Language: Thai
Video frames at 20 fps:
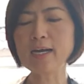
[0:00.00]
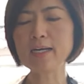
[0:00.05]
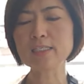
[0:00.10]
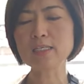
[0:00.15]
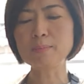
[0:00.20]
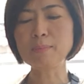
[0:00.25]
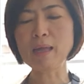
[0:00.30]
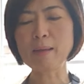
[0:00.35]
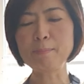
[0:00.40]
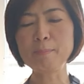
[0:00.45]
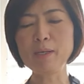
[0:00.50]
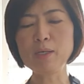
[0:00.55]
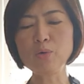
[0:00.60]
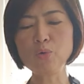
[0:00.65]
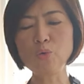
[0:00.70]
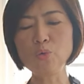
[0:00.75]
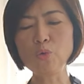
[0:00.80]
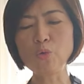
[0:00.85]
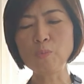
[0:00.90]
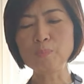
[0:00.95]
ค่ะสำหรับเม
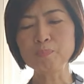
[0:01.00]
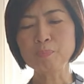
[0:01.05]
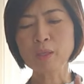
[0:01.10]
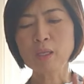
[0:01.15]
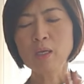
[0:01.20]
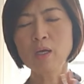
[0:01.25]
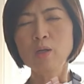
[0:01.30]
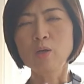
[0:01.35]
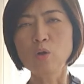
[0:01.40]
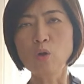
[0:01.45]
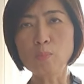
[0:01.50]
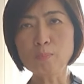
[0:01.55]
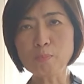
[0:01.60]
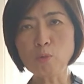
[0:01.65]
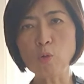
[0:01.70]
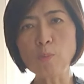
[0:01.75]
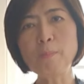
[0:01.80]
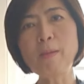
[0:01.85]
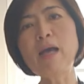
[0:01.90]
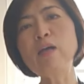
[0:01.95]
นูนม
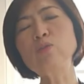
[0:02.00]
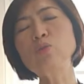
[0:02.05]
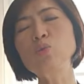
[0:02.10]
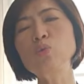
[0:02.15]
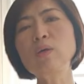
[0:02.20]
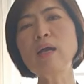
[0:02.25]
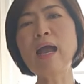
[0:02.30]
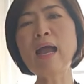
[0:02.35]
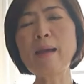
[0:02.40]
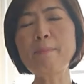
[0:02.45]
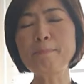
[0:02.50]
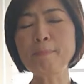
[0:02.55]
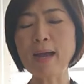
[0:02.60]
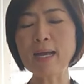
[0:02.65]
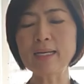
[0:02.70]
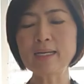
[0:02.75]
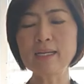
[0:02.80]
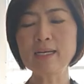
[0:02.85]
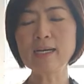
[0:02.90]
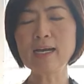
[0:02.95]
บุกบราชูก้าปั่
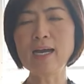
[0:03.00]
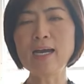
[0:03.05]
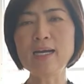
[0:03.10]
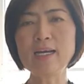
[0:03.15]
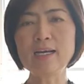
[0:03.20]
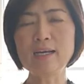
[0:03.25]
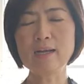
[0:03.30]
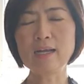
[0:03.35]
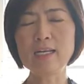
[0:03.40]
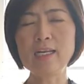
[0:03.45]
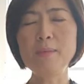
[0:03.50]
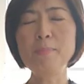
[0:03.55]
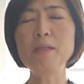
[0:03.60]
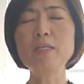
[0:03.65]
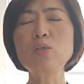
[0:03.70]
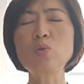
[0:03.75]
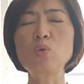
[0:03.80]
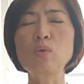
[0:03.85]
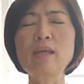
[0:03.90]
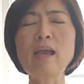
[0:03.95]
นนะคะอันนี้เป็น
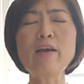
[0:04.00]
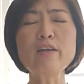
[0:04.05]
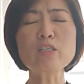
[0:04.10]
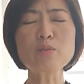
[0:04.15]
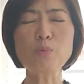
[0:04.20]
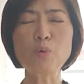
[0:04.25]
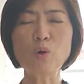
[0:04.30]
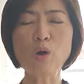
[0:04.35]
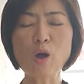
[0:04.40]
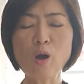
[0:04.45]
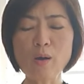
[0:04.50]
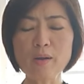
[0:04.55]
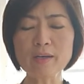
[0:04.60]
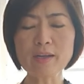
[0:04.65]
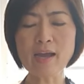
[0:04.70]
สูตรเก้าสิบหกออน